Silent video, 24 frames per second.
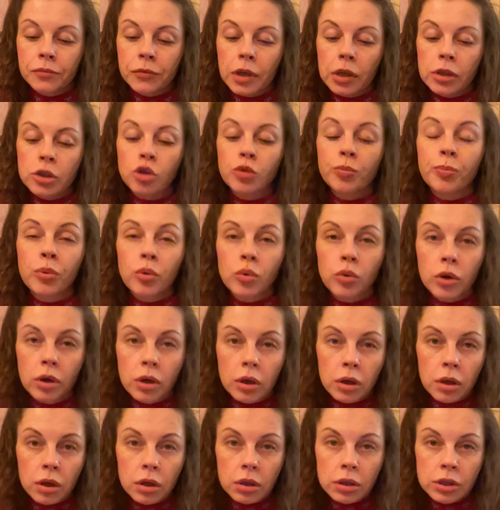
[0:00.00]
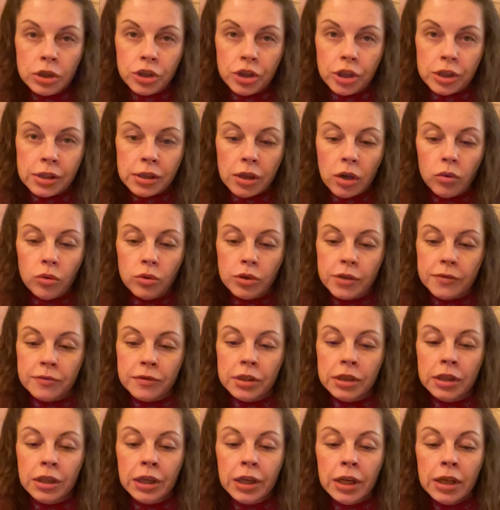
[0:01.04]
супруга сейчас находится в
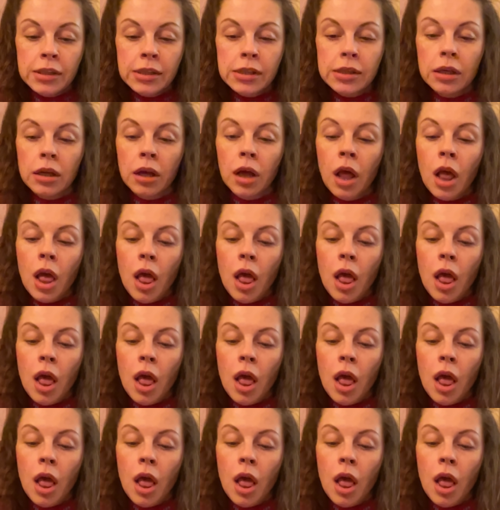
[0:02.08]
декрете,